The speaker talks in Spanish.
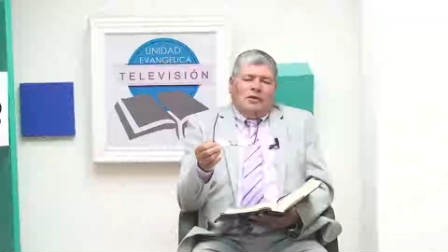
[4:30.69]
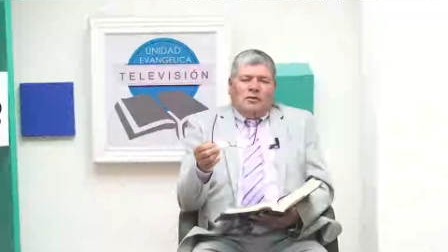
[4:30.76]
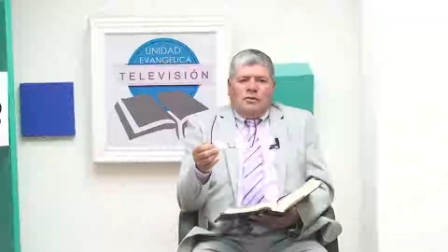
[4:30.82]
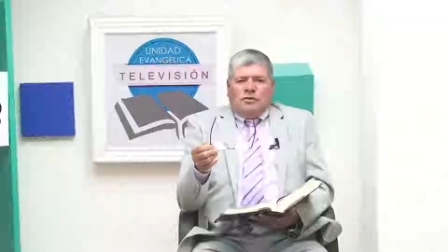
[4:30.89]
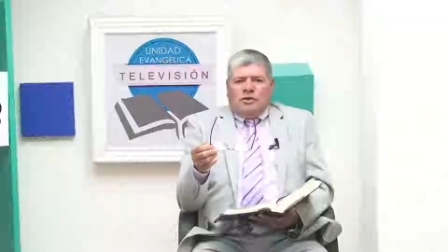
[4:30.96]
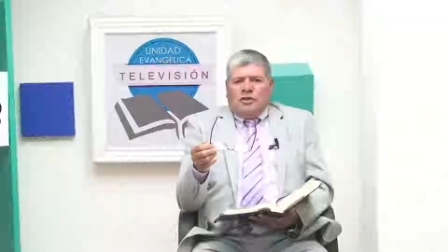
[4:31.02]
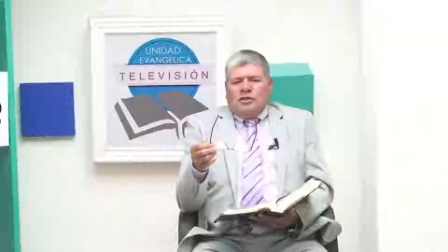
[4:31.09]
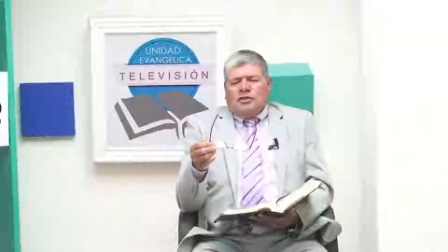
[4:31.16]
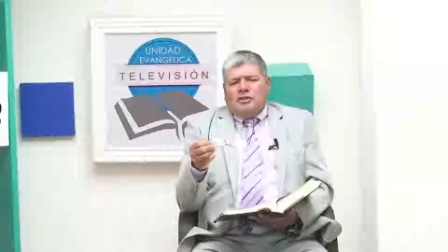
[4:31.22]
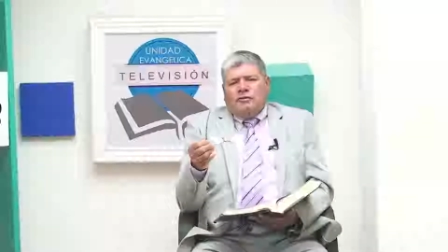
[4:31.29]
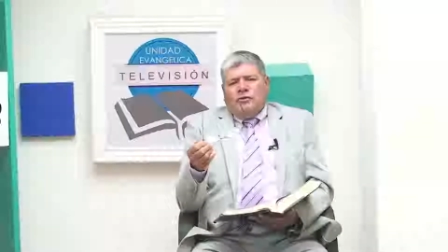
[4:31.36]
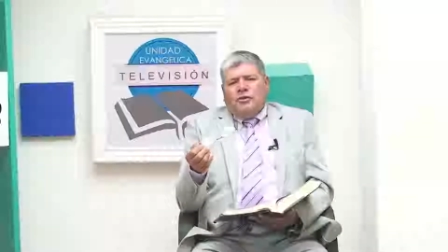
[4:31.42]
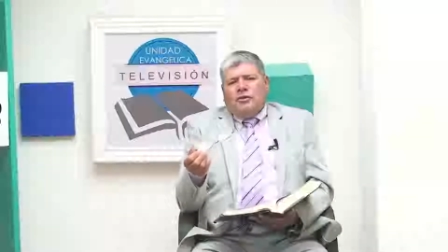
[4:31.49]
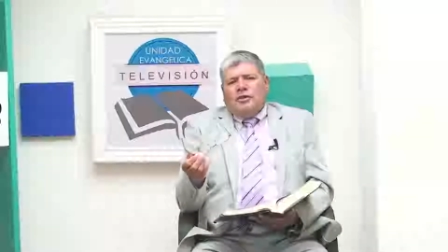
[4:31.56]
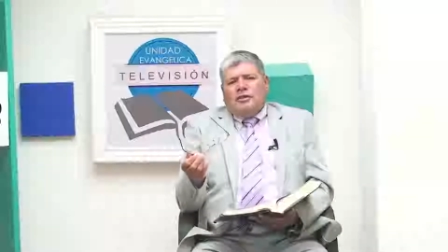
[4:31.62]
Usted
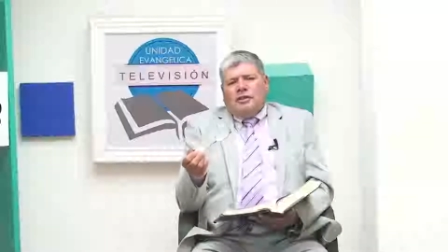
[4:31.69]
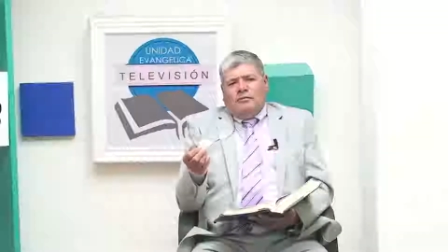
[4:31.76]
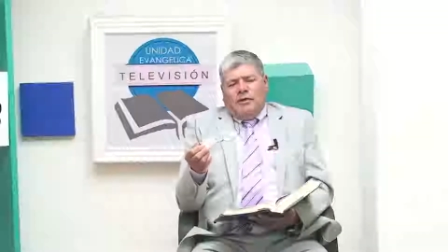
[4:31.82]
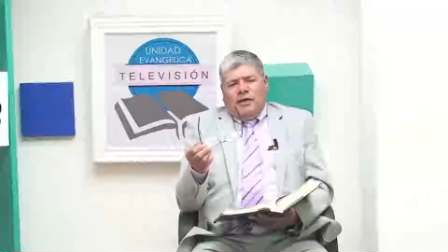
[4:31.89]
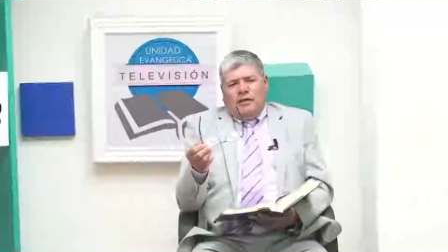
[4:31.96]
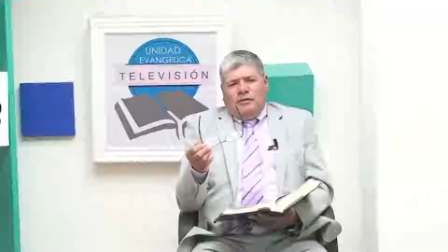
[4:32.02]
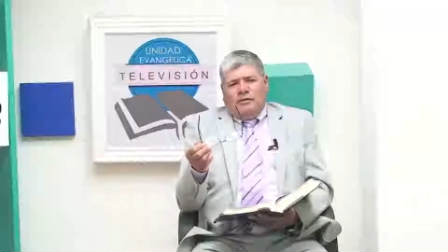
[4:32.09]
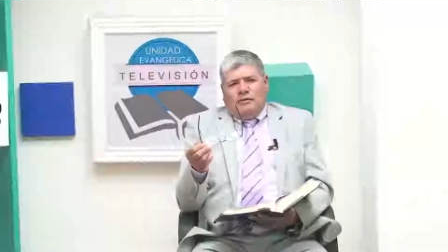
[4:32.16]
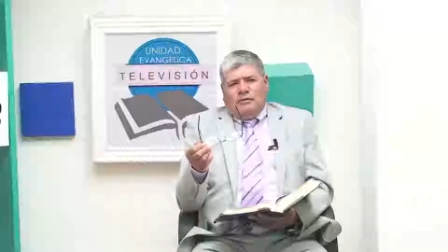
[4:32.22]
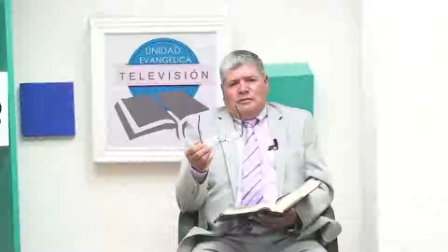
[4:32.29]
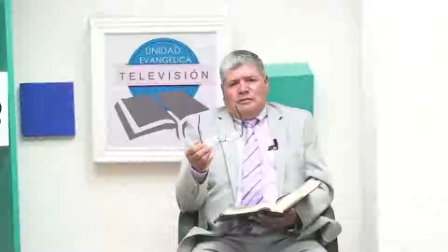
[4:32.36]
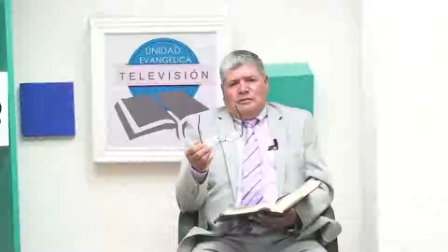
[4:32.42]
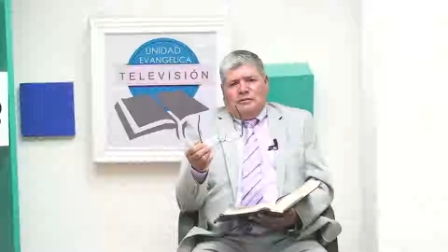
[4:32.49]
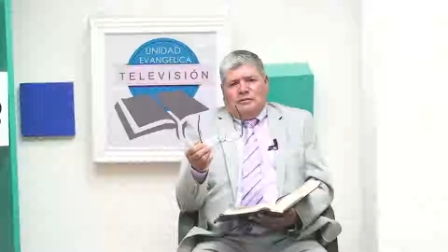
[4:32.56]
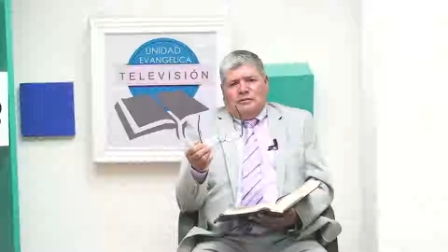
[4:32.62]
recibió el llamado,
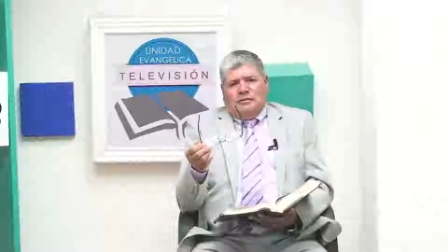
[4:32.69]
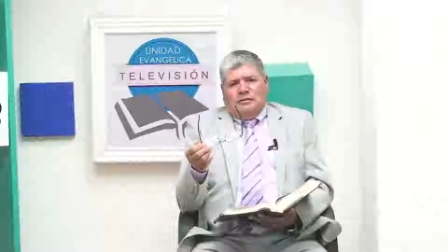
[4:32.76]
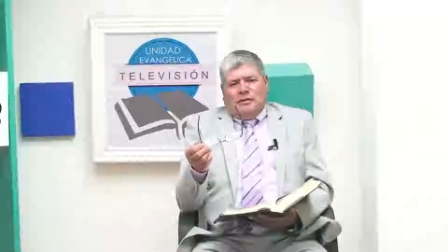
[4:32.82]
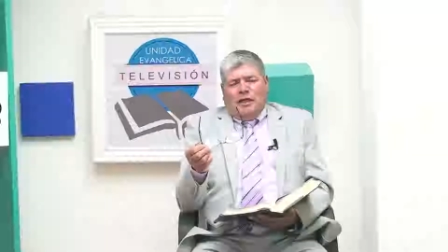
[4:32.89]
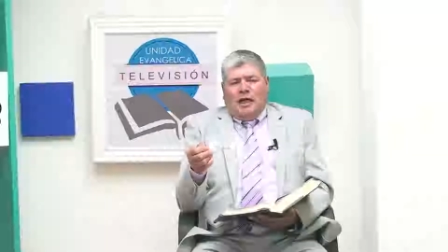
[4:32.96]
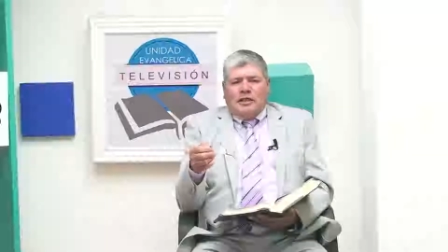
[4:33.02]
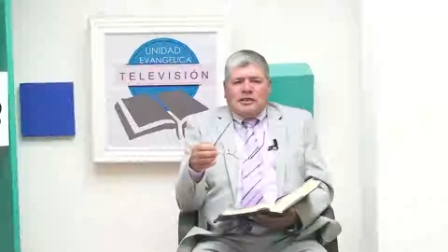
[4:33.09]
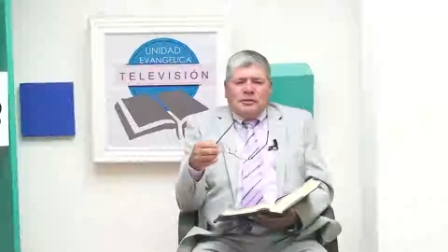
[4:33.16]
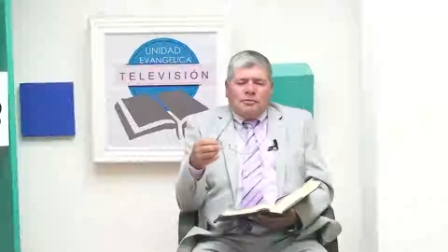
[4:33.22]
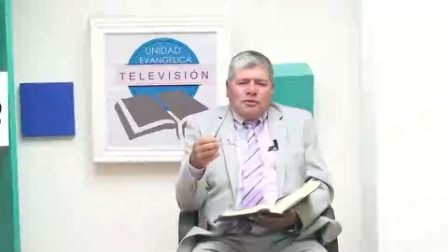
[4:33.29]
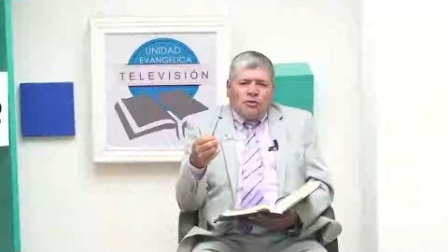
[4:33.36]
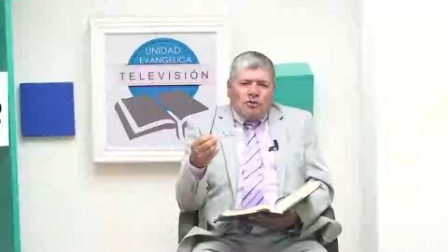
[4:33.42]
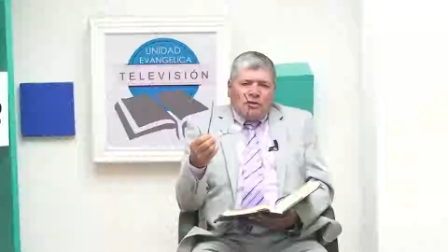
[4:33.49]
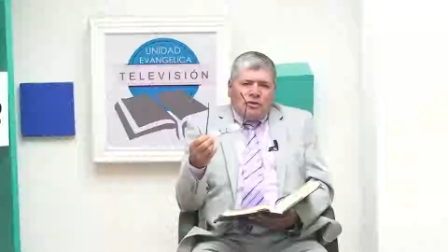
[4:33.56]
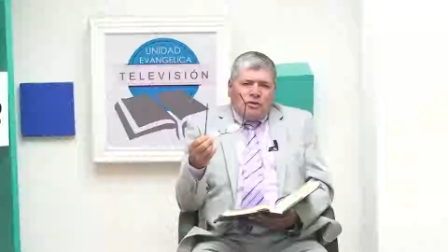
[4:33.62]

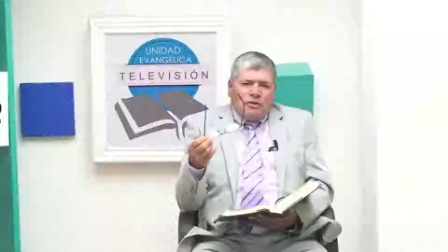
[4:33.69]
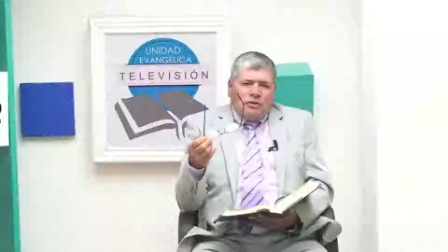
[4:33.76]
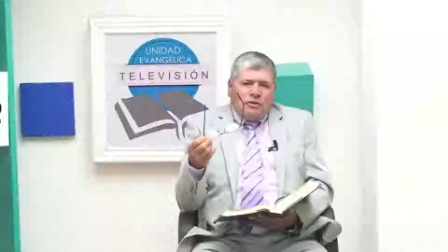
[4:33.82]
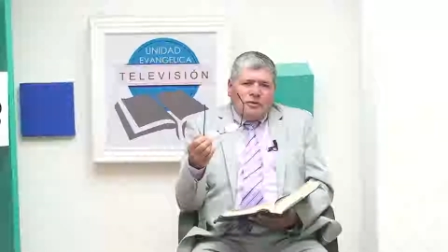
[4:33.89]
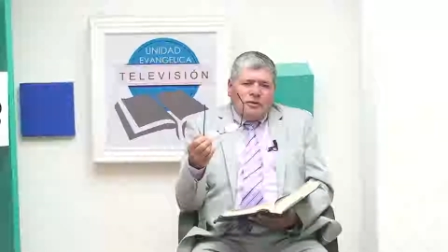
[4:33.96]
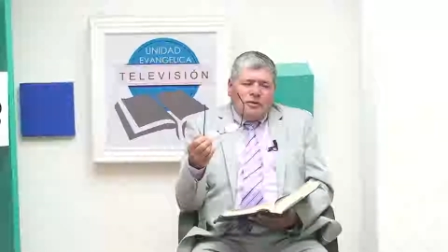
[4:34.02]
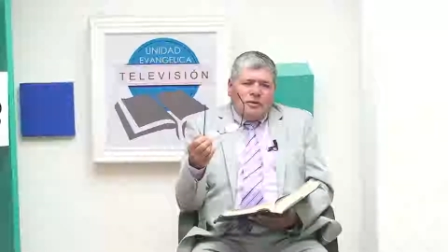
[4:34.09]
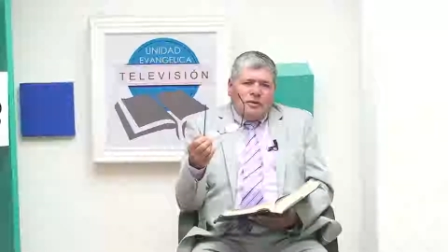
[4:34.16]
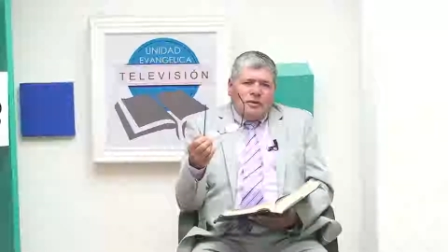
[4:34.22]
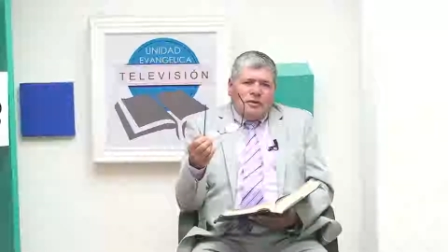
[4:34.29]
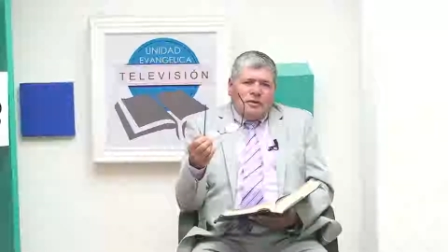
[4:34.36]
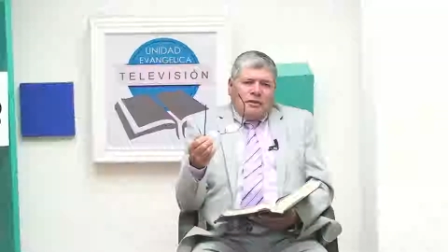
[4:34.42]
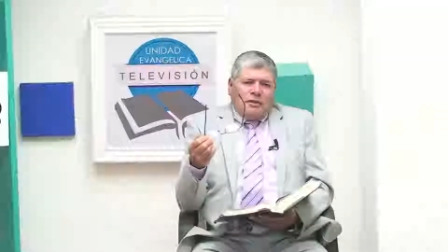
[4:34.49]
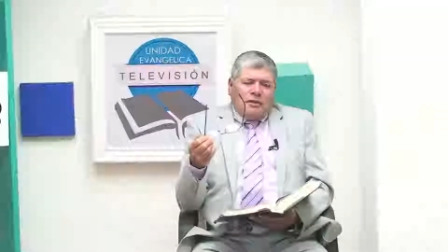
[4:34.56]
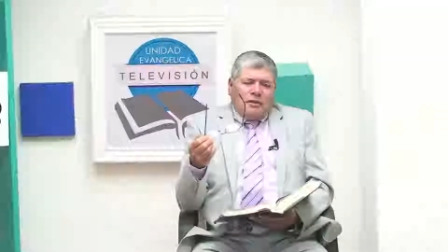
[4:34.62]
aceptó
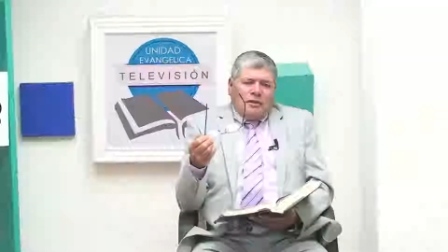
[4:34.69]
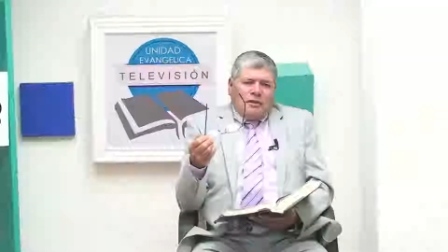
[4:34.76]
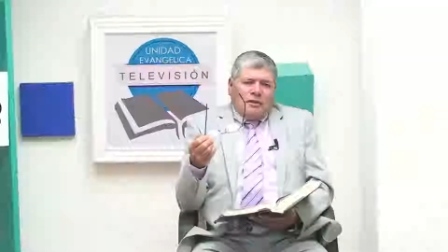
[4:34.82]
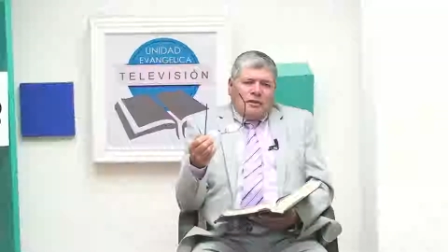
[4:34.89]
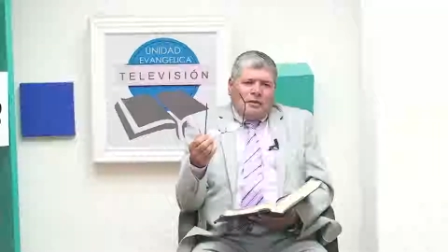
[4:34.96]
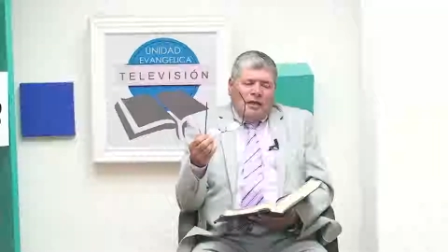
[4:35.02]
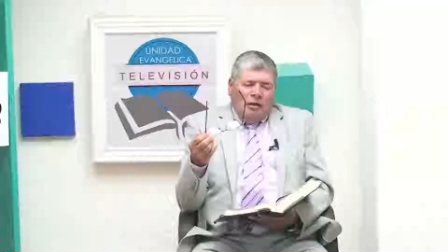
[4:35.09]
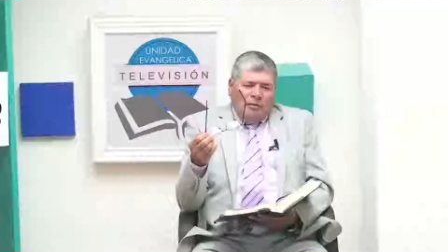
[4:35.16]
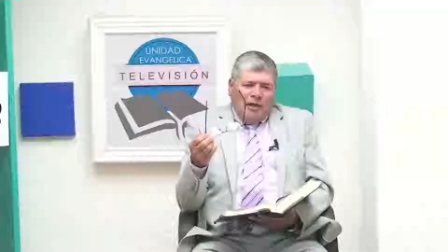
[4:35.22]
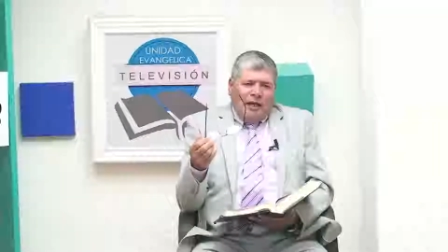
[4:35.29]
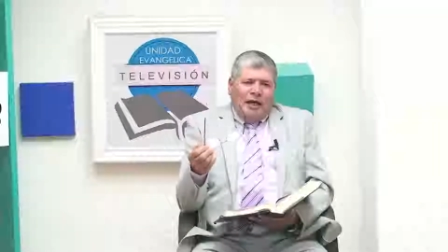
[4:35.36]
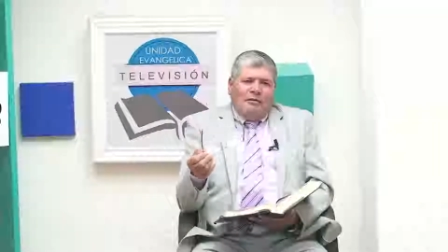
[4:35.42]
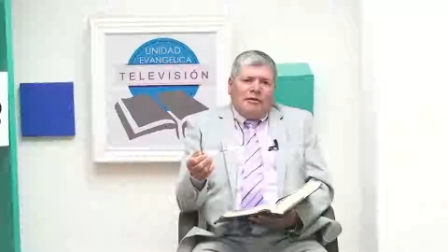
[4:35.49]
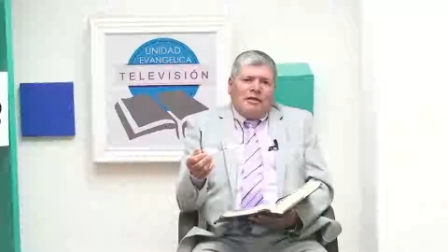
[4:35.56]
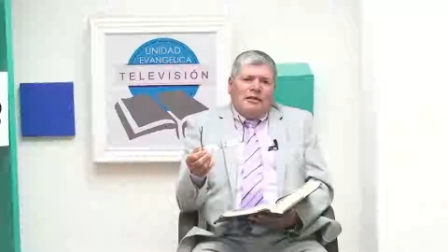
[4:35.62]
la
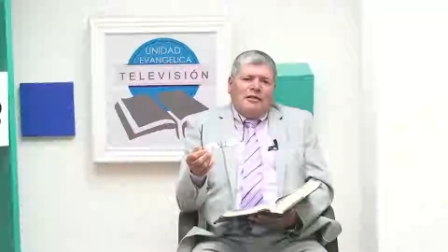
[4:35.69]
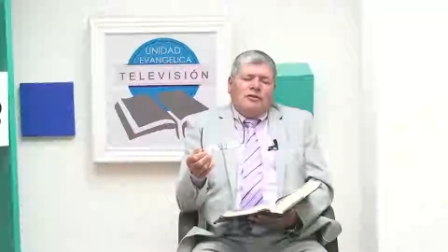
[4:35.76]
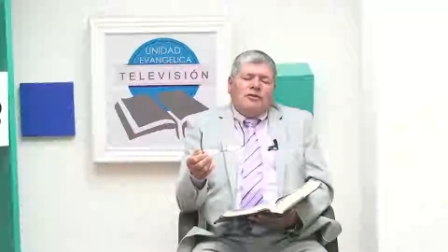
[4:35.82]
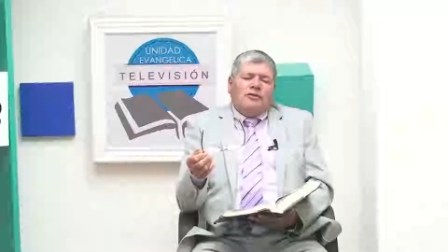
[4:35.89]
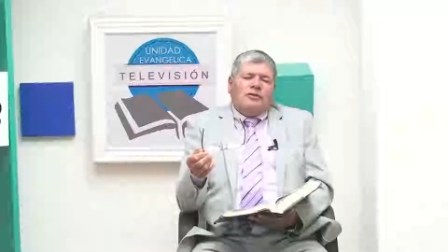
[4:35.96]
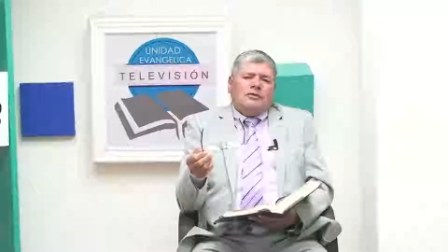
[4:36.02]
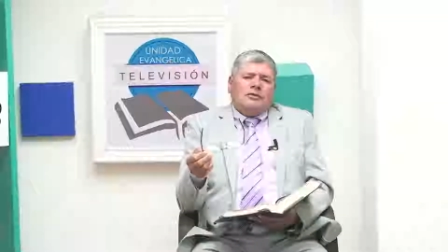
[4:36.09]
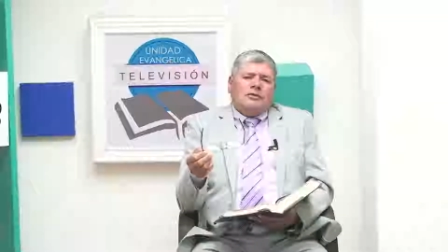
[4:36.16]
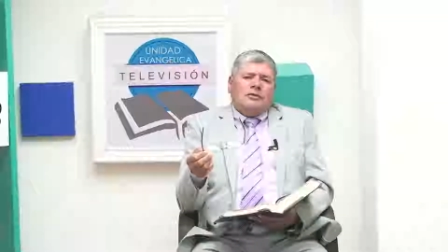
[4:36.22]
palabra de Dios.